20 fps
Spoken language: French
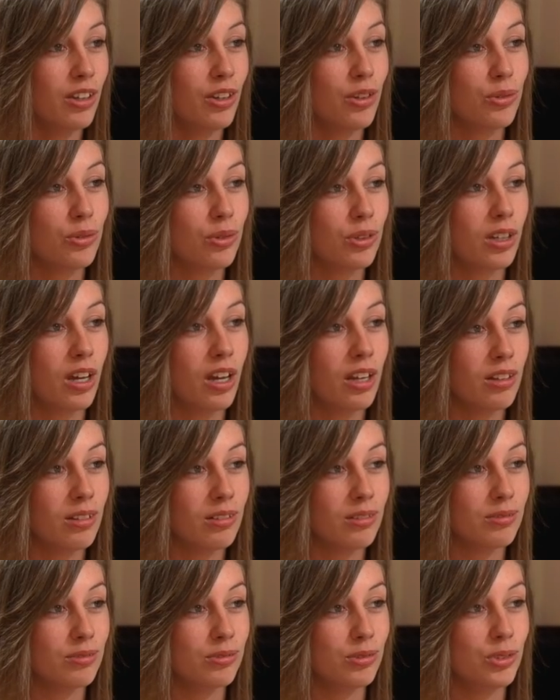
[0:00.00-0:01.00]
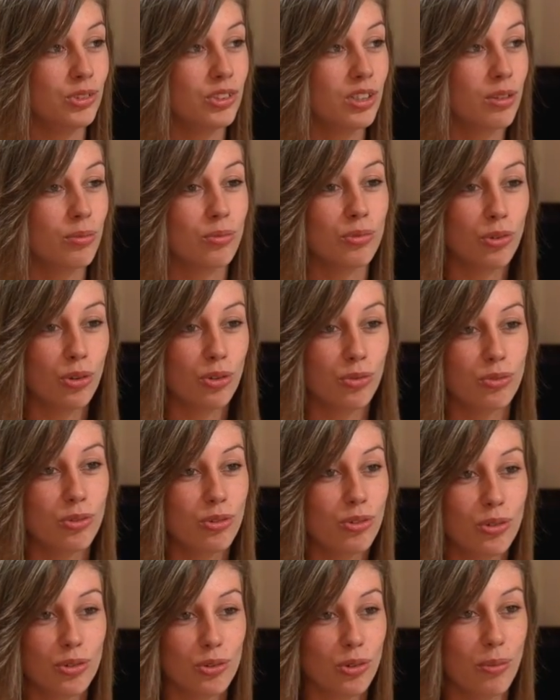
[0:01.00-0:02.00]
J'aurai un. Je veux dire, mon
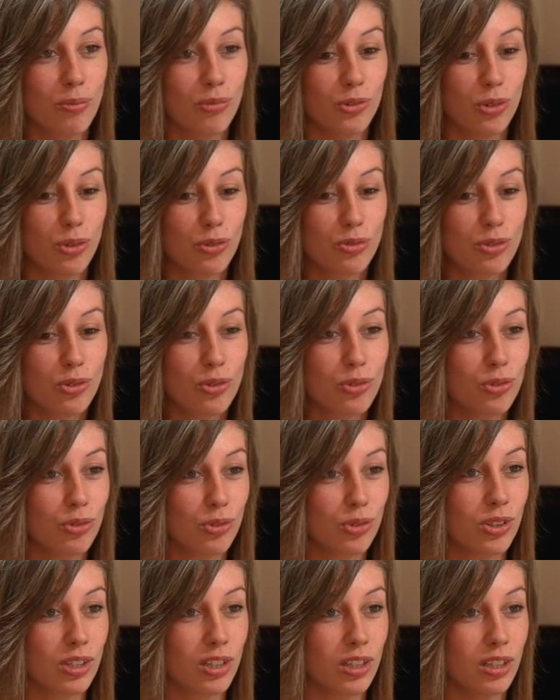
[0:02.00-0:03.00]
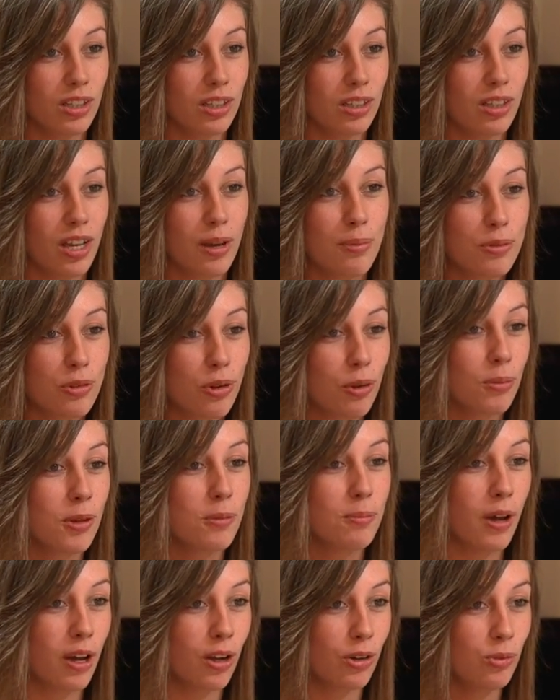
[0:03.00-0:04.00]
enfant, quand j'aurai mon enfant, je serai absorbée
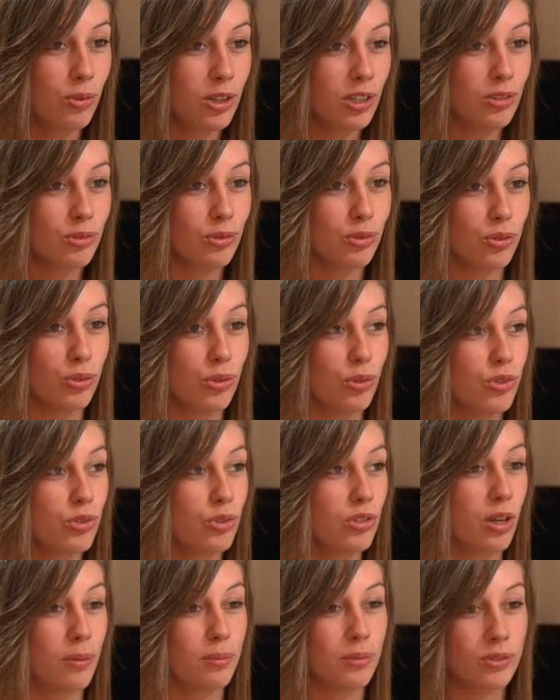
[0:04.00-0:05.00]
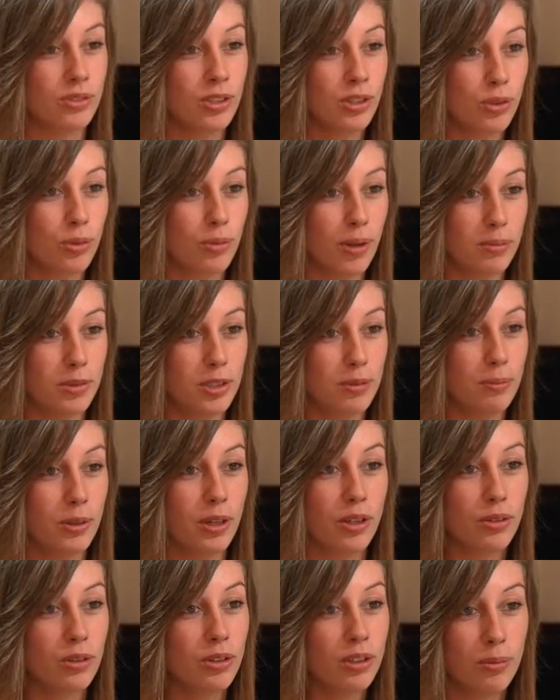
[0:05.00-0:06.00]
par lui, donc j'aurai autre chose à penser que ma petite
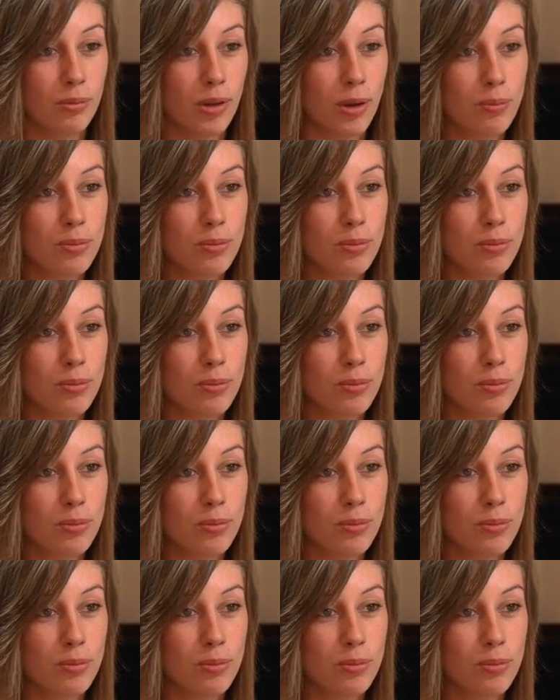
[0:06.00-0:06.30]
personne et ma